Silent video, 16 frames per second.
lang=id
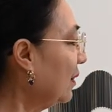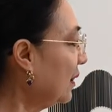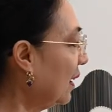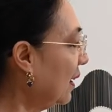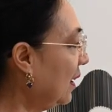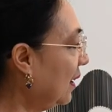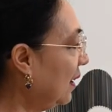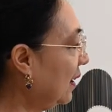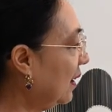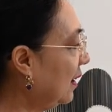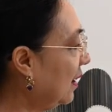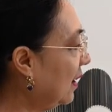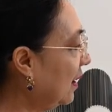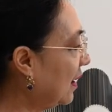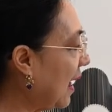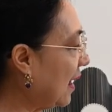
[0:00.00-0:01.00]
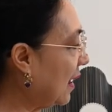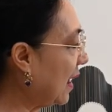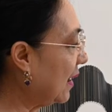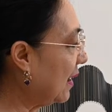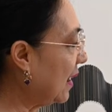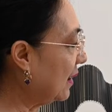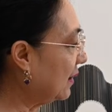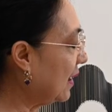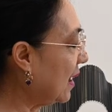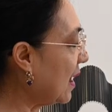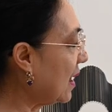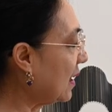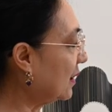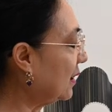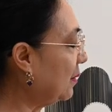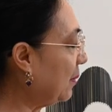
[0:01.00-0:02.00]
Jadi ini rangkaiannya
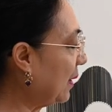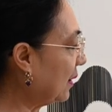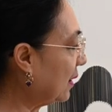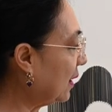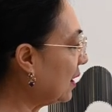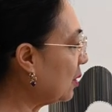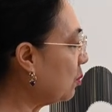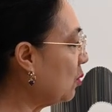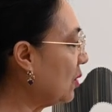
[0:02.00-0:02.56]
asimetris,